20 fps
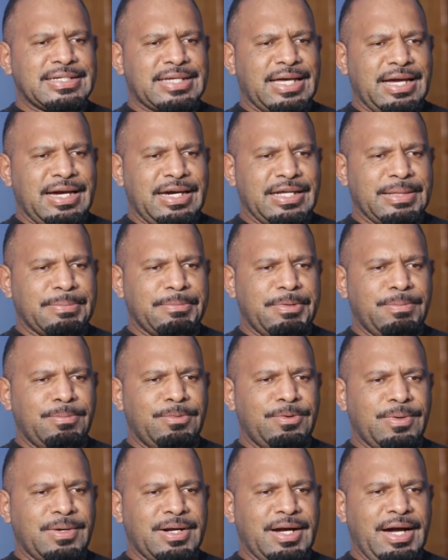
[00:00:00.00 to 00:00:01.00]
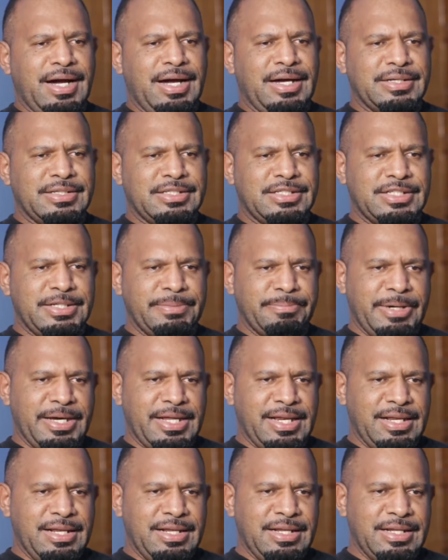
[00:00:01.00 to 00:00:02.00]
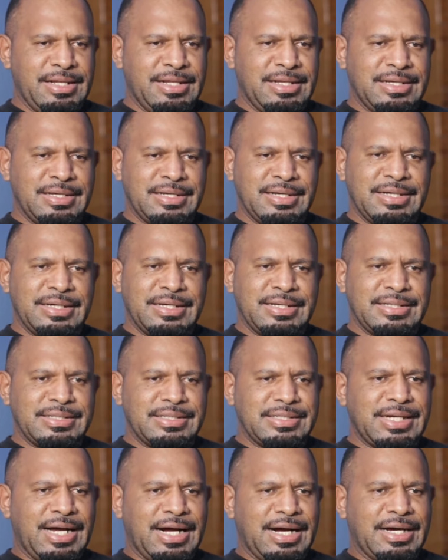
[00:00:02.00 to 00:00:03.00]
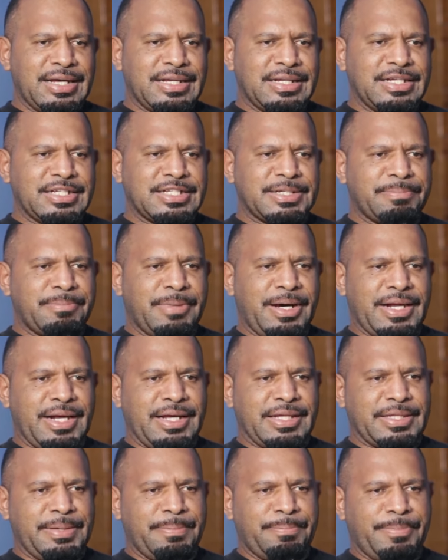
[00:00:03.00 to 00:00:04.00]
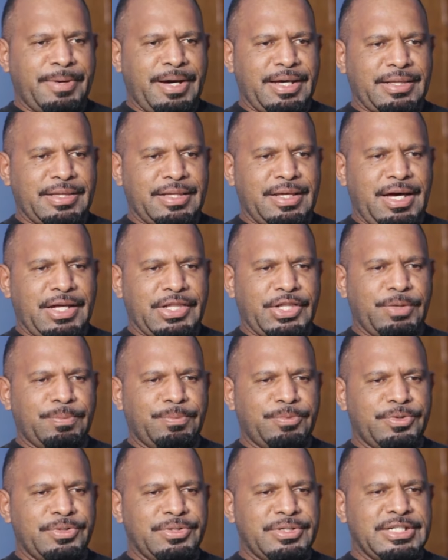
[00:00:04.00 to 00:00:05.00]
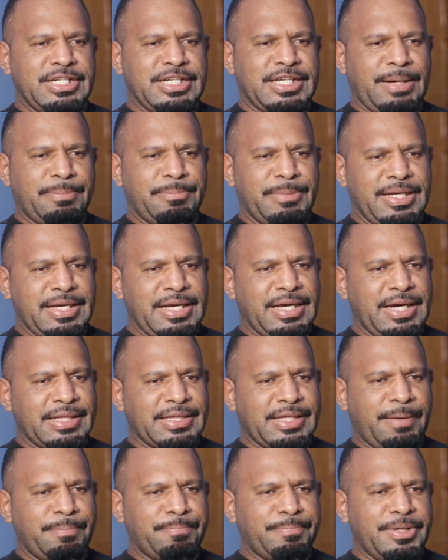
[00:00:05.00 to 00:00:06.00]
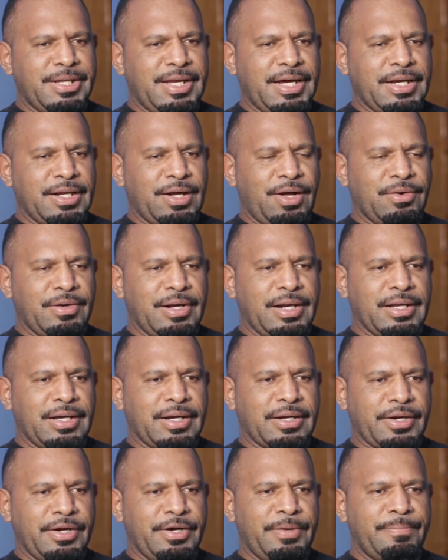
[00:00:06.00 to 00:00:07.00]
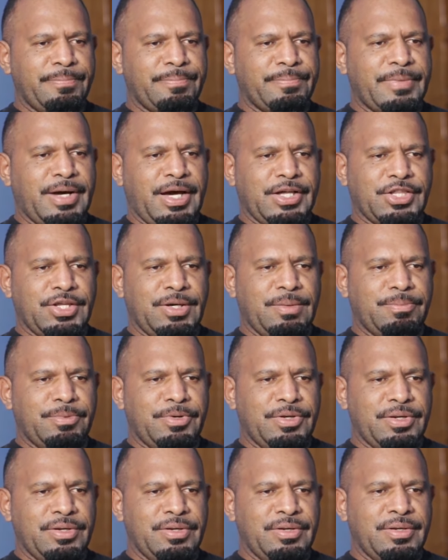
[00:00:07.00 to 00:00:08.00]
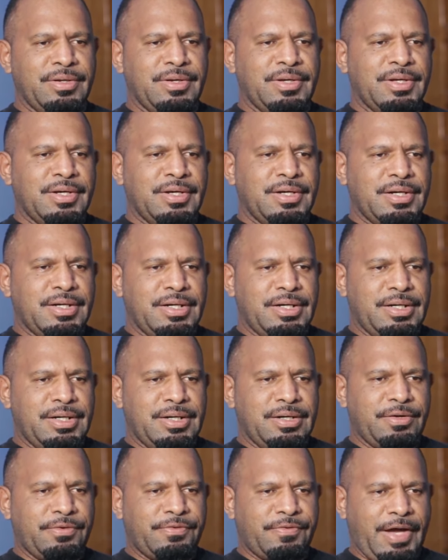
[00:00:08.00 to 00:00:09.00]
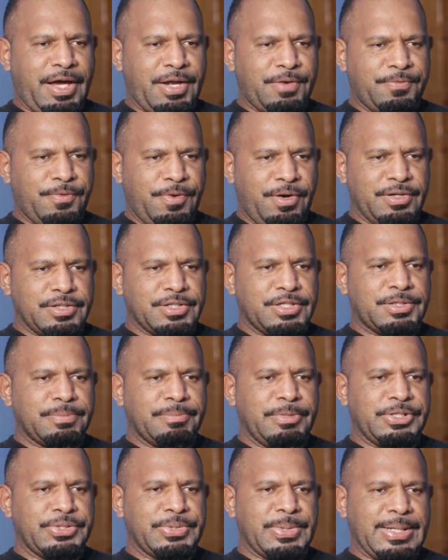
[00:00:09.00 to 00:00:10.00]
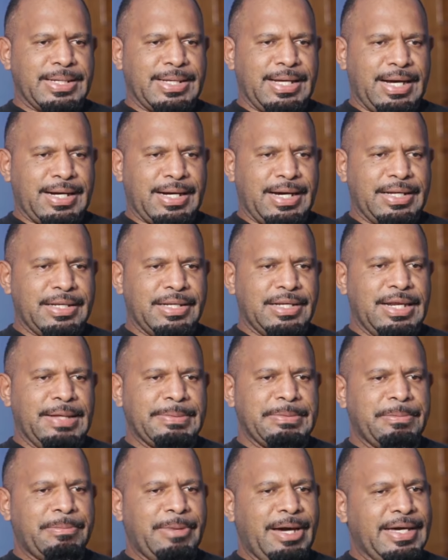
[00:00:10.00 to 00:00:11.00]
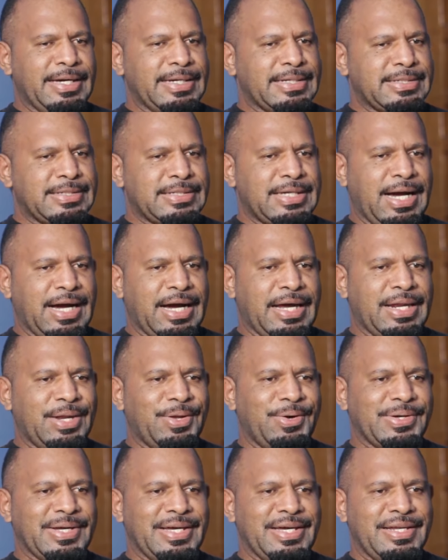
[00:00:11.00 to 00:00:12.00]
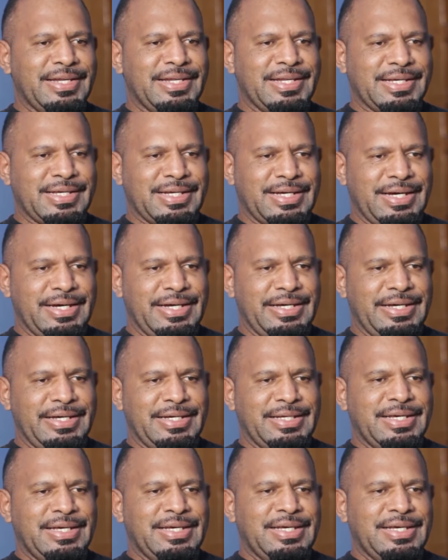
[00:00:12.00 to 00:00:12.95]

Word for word: saat membuka Gmail Jangan di sembarang tempat ataupun jika melihat tampilan Google Chrome ataupun uh, Firefox mencurigakan, lebih baik jangan login ke